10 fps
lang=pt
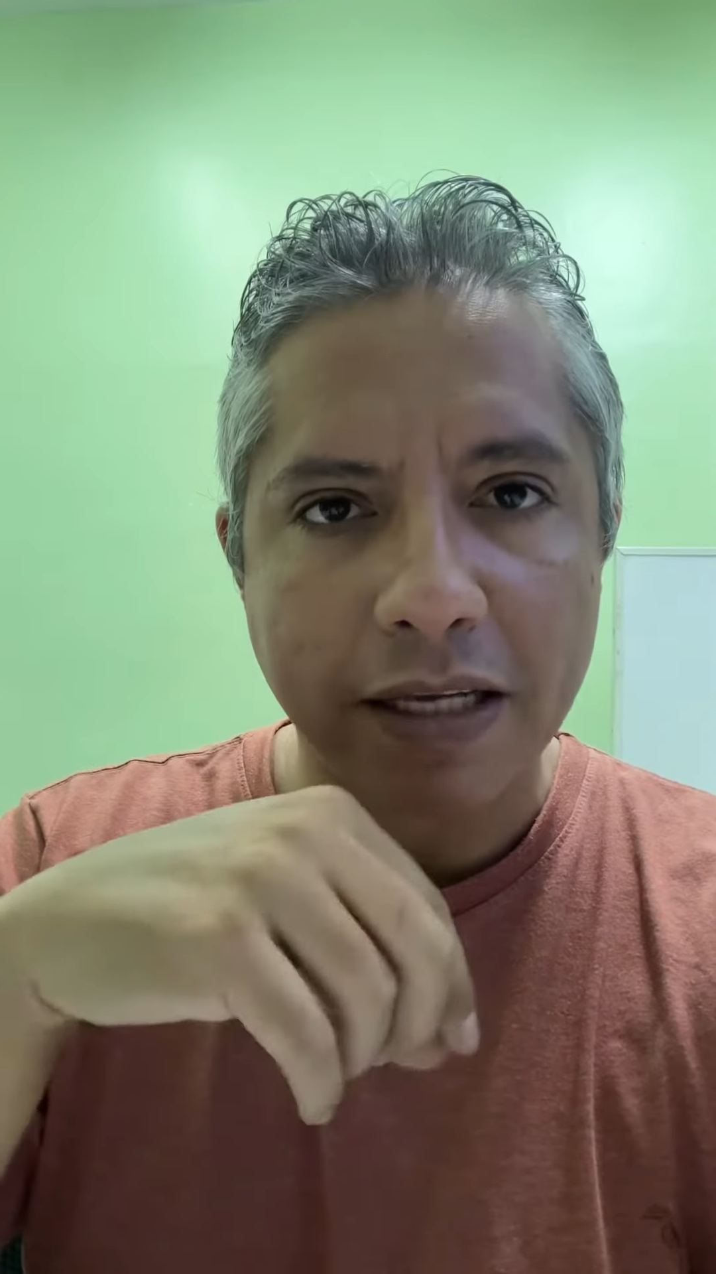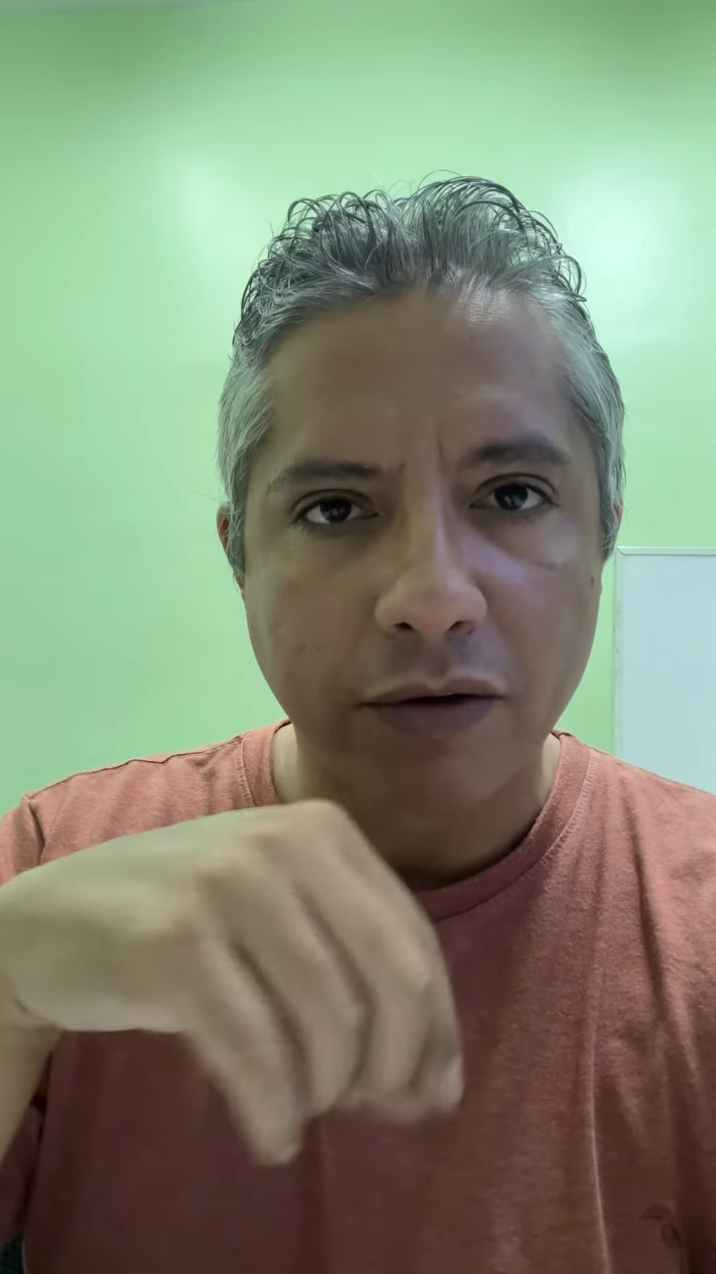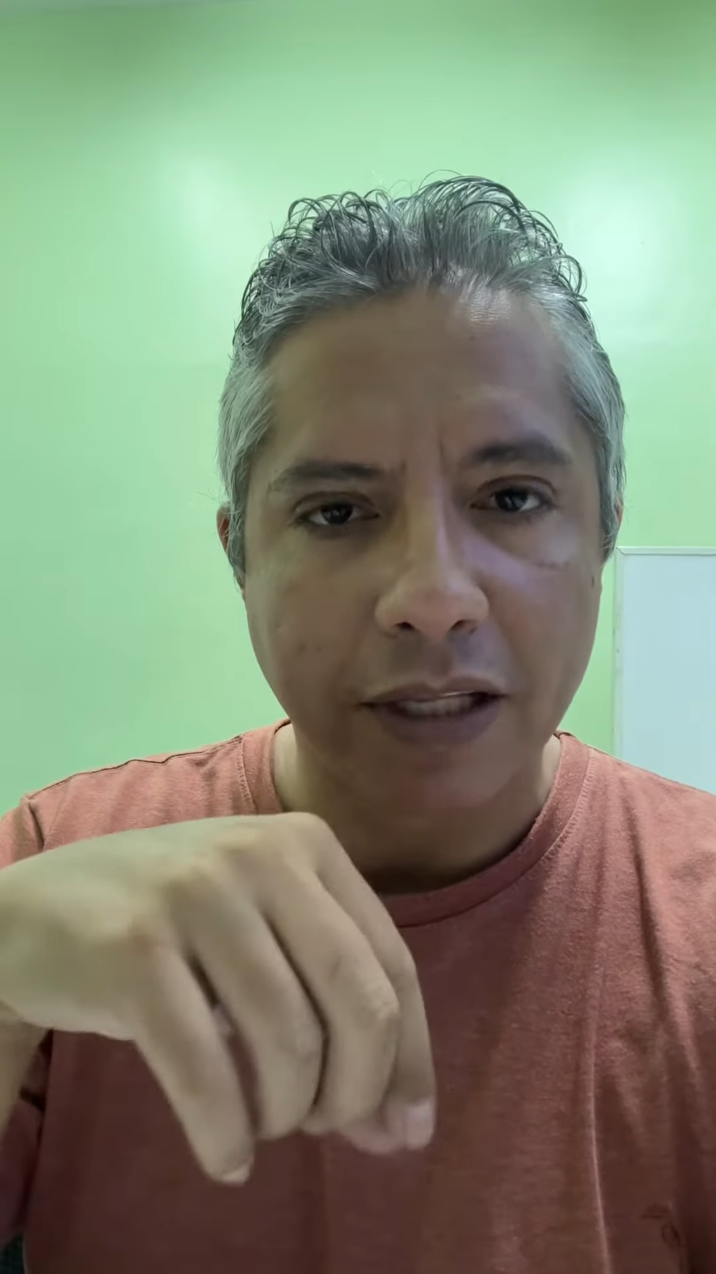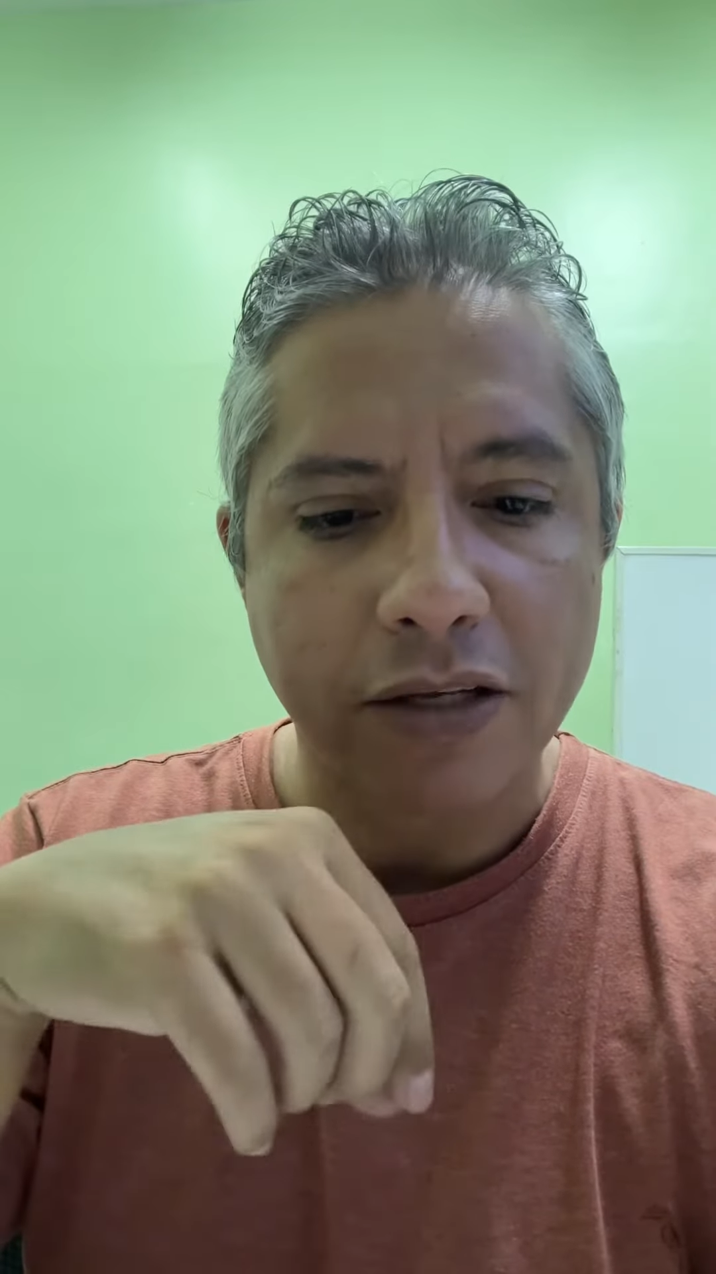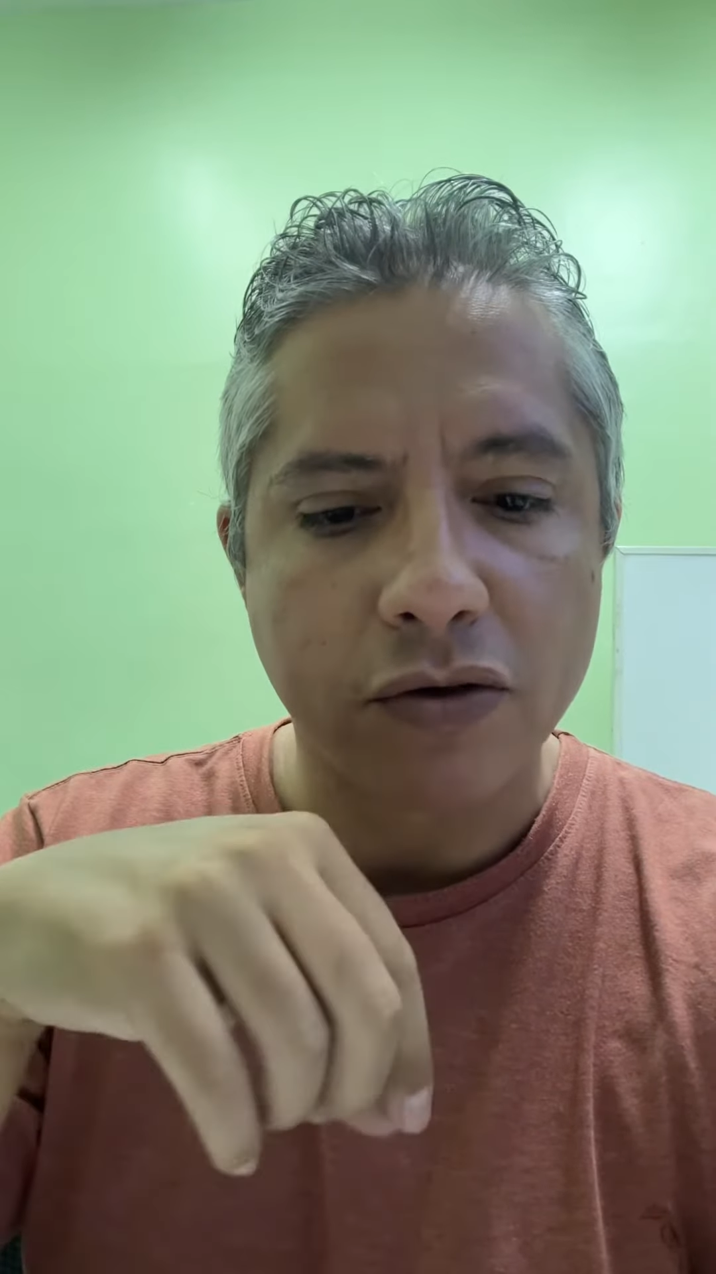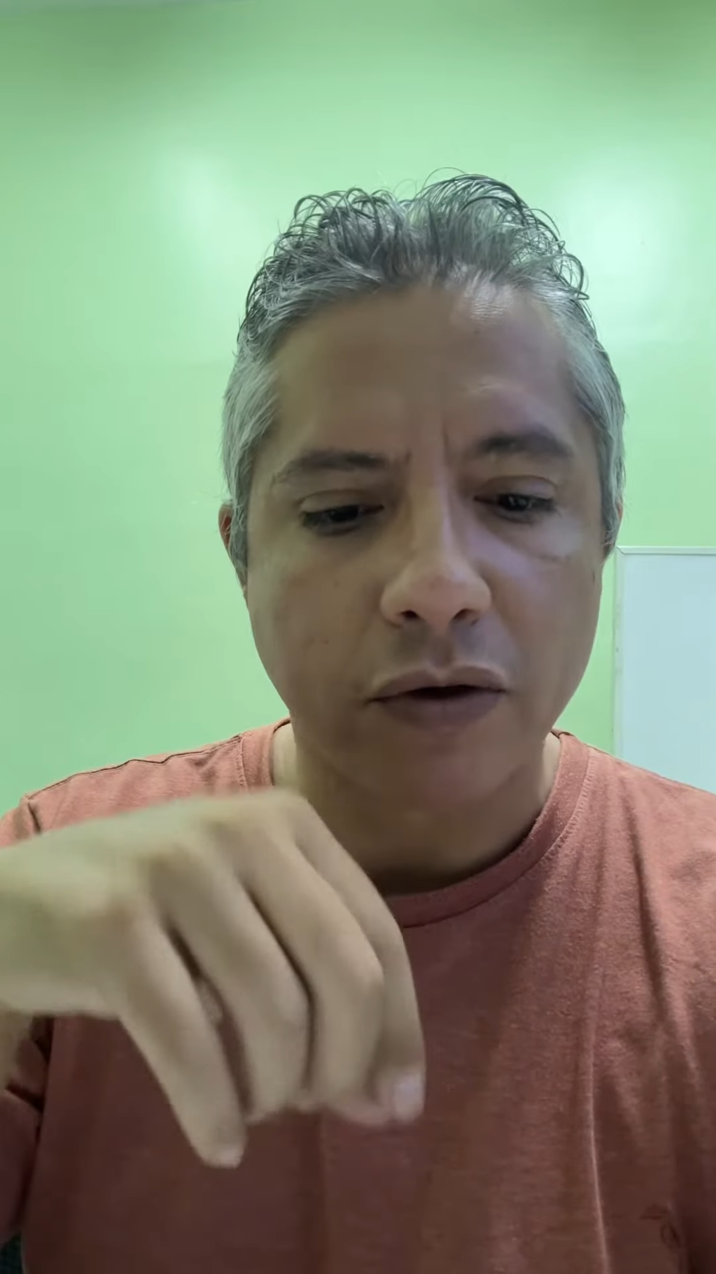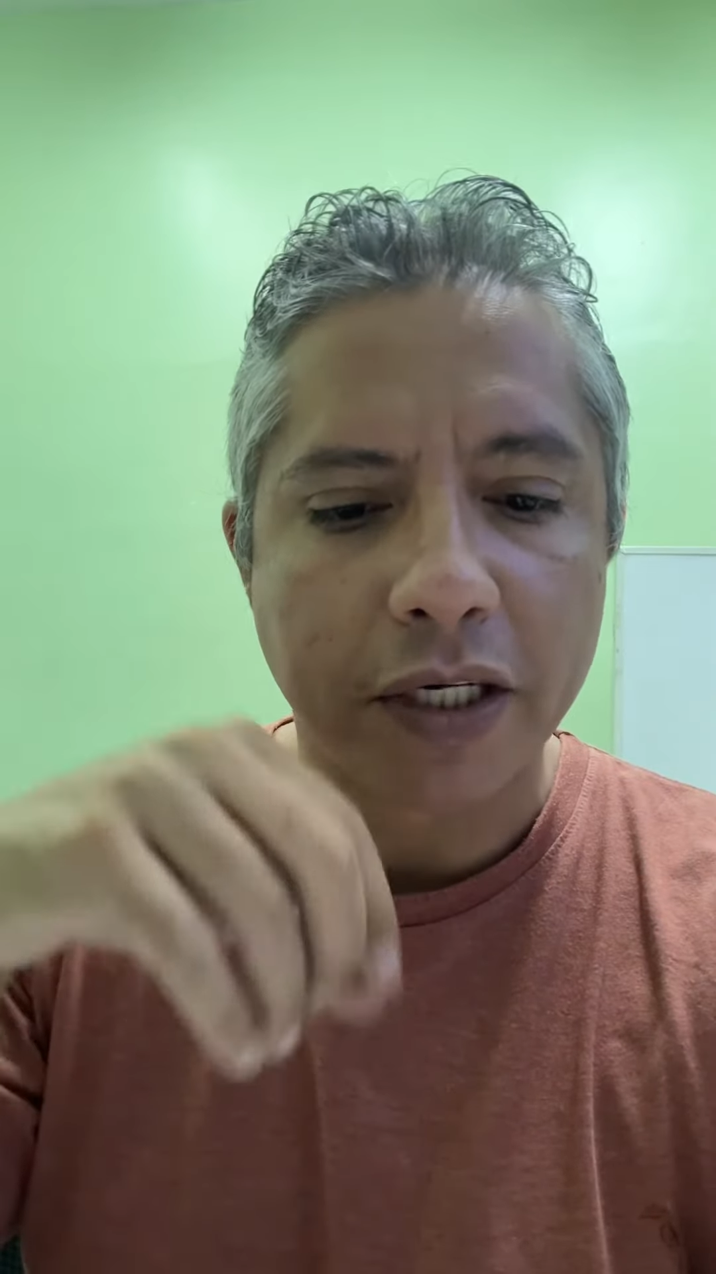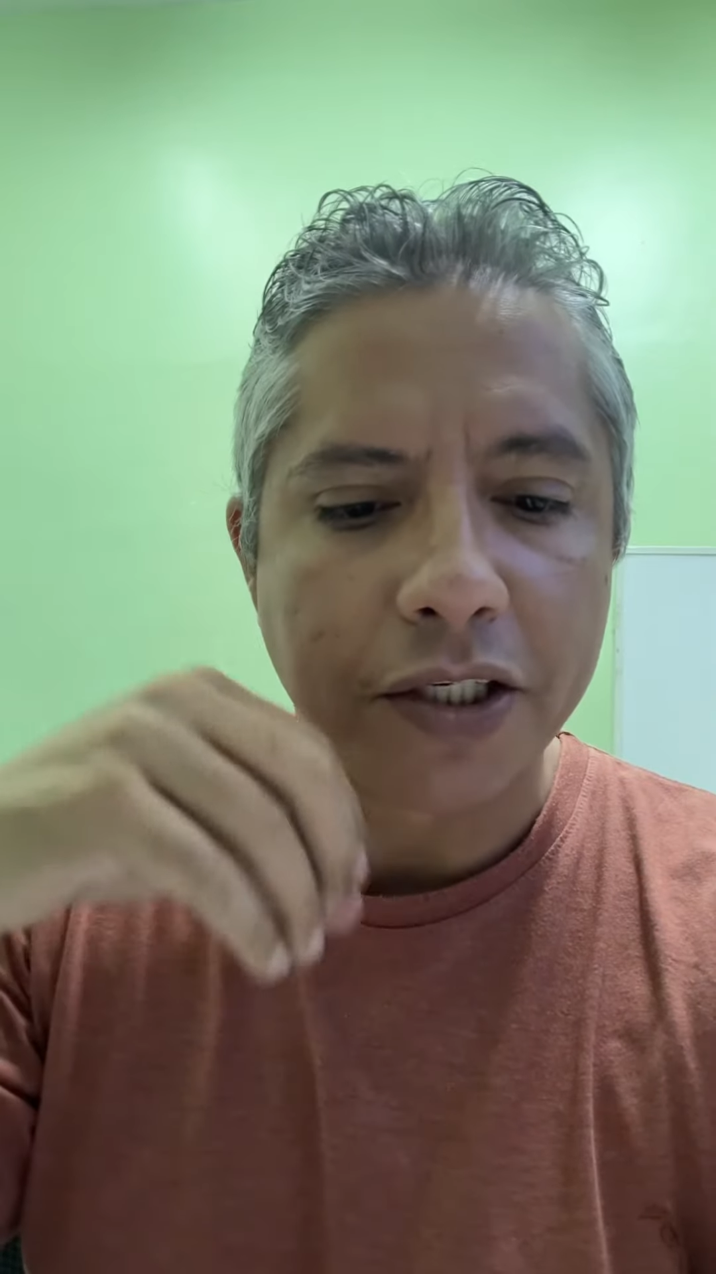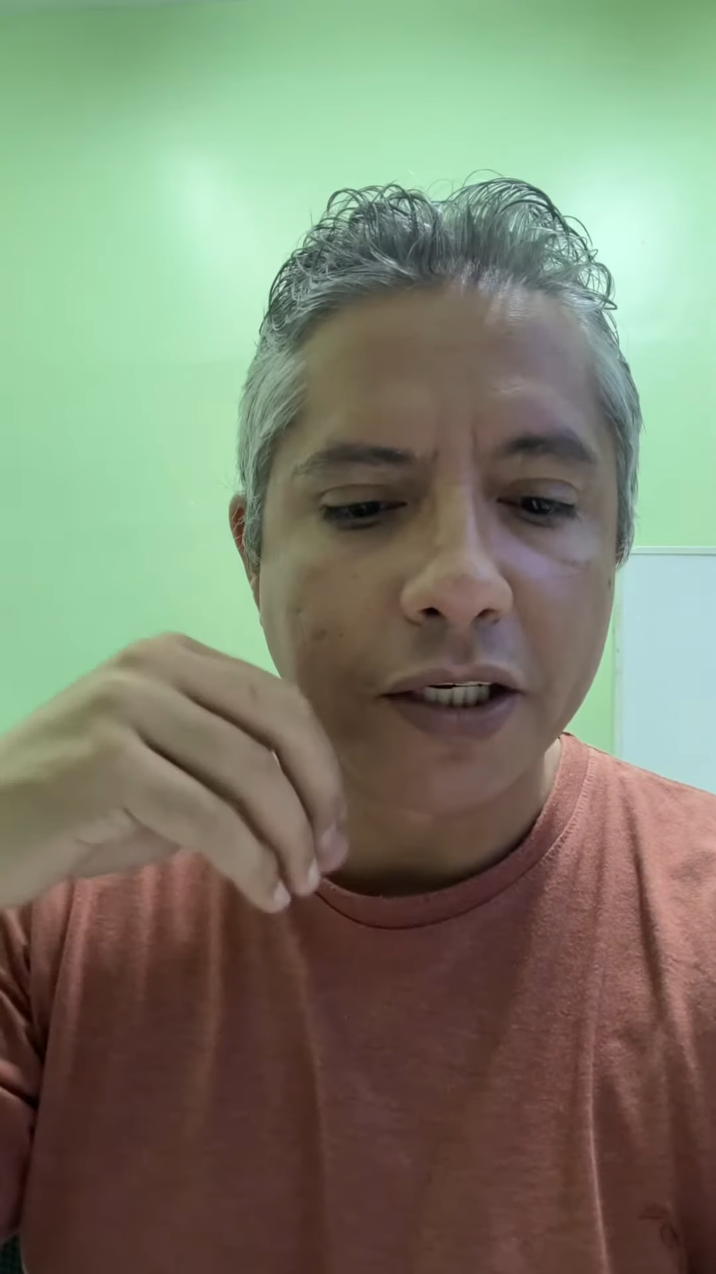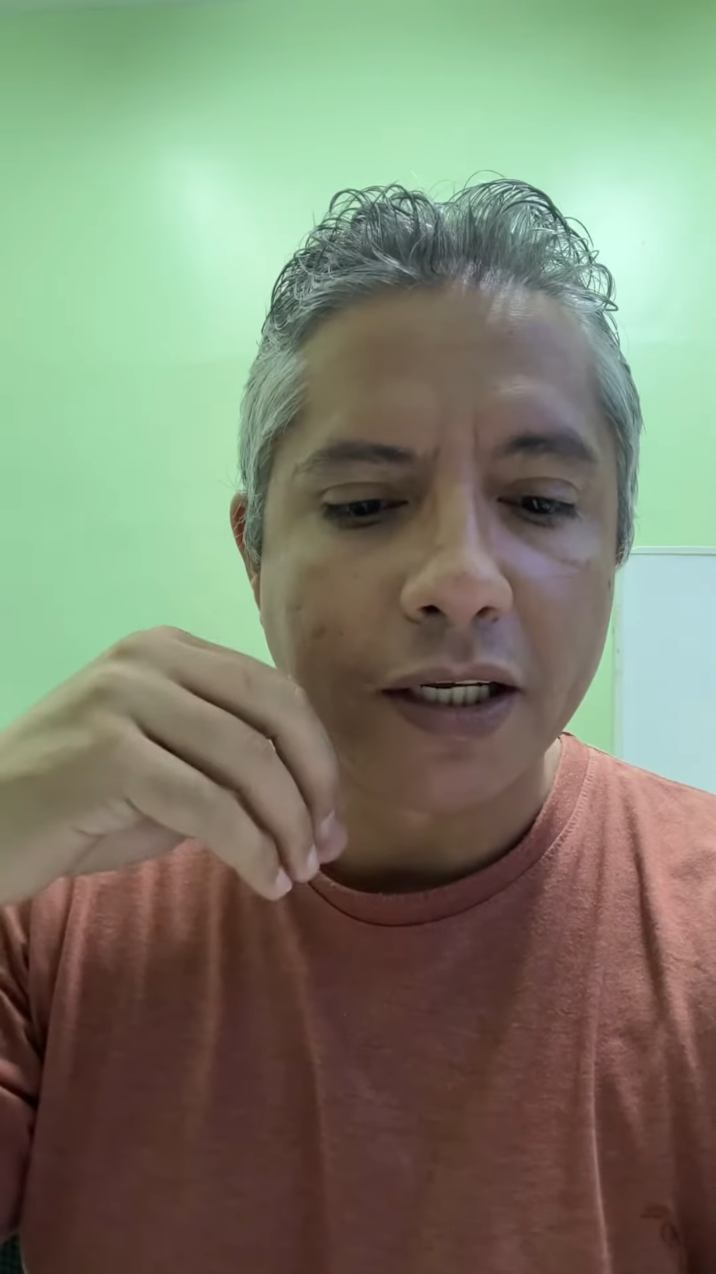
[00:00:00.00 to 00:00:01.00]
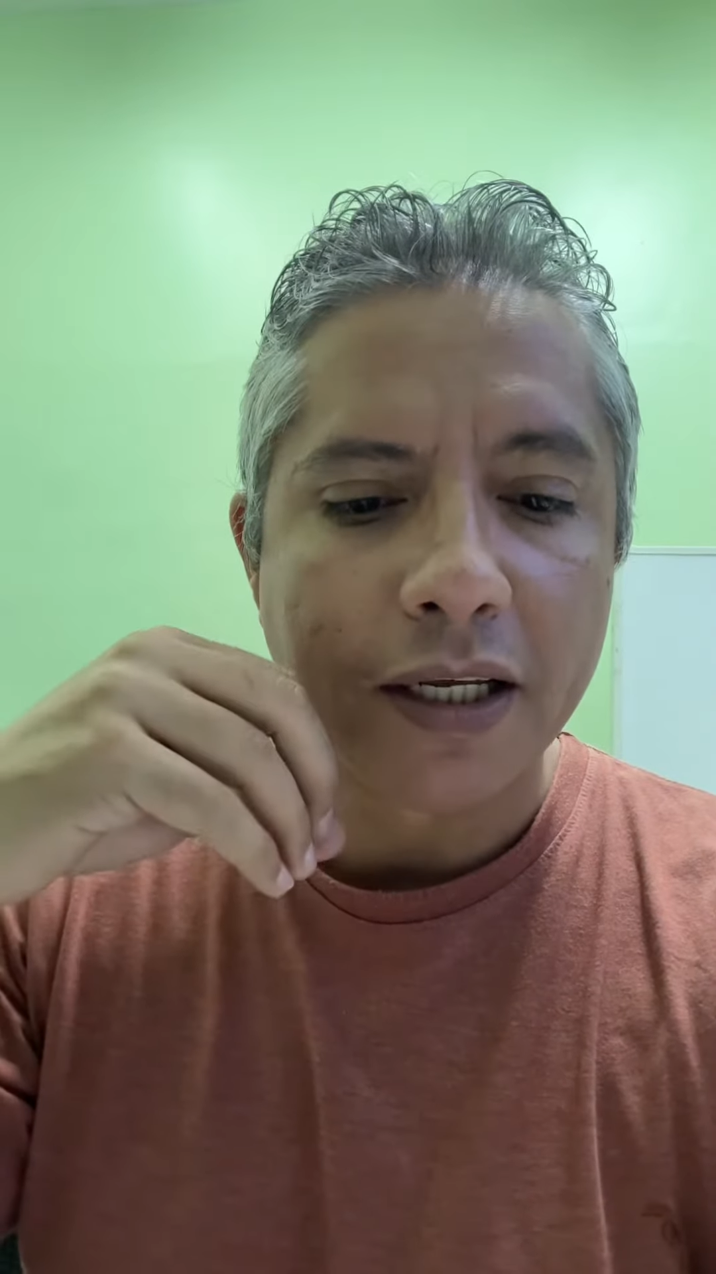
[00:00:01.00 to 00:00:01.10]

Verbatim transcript: anotações